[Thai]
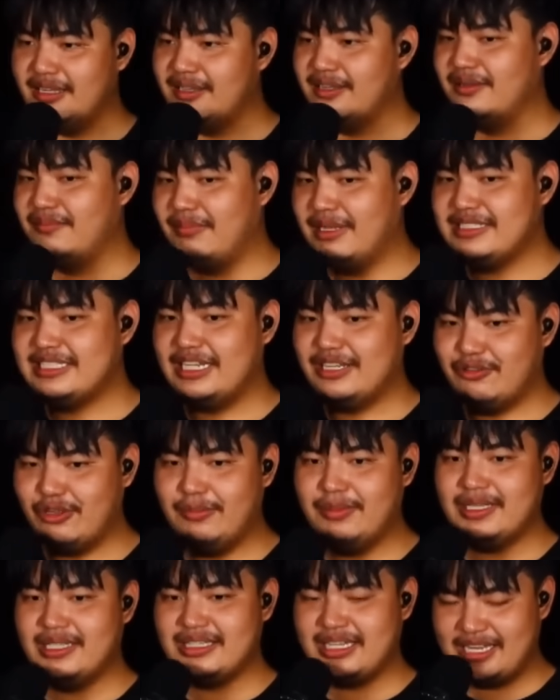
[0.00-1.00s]
นข้างมั่นใจ
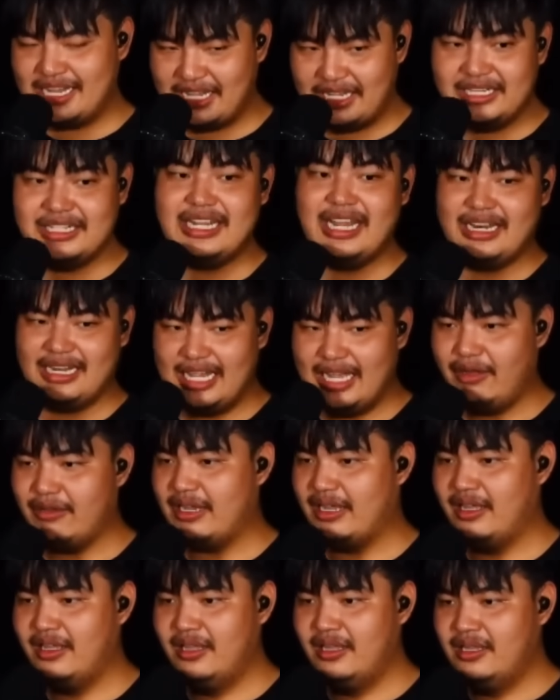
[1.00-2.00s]
ตัวเองมาตั้งแต่เด็กๆ
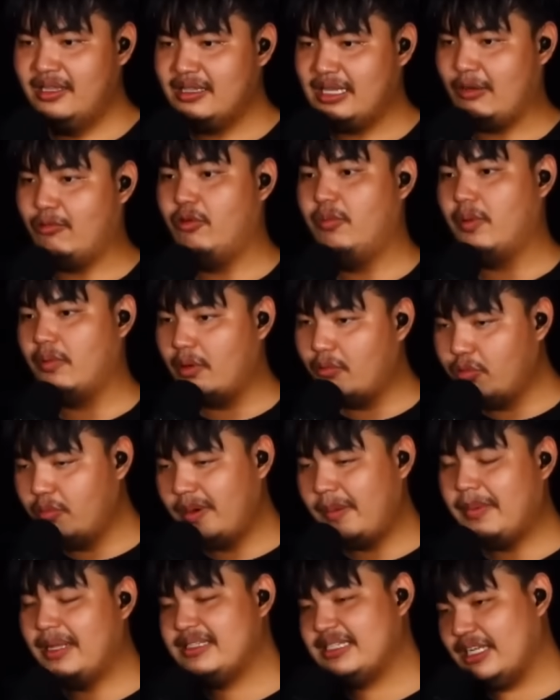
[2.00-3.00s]
แล้วนะแต่คุณบอก
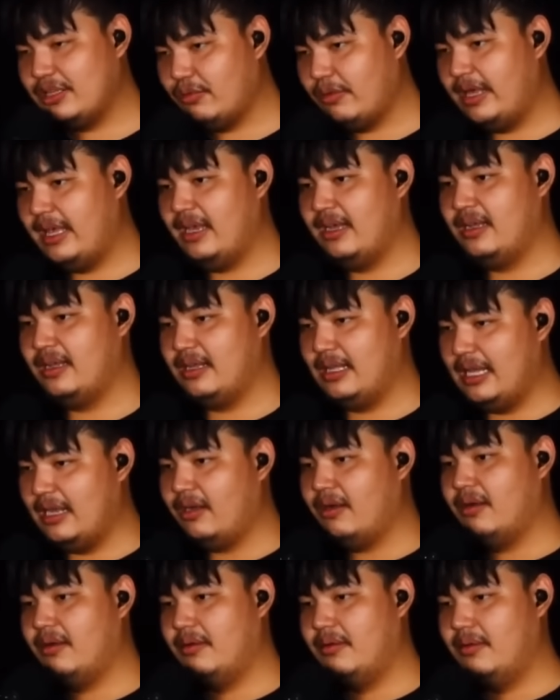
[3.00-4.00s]
ว่าคุณไม่มั่นใจตัวเอง
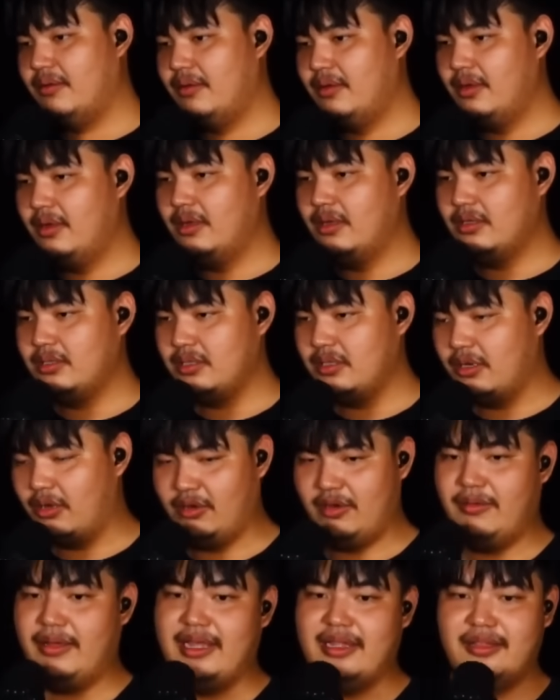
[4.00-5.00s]
แล้ว
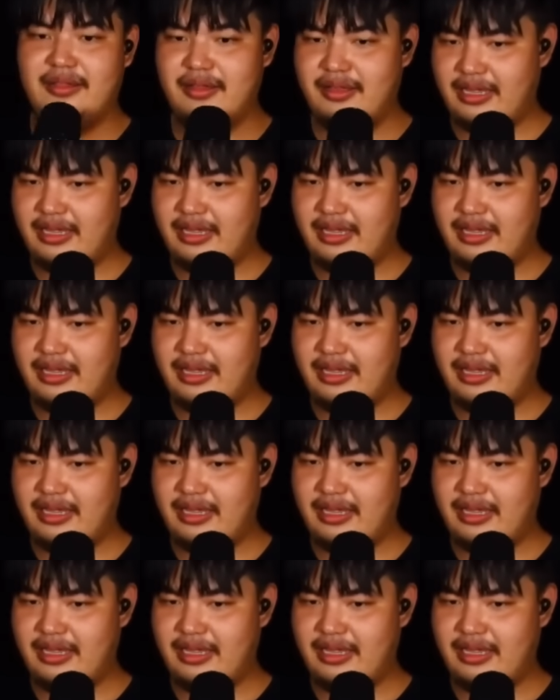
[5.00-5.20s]
อ้อ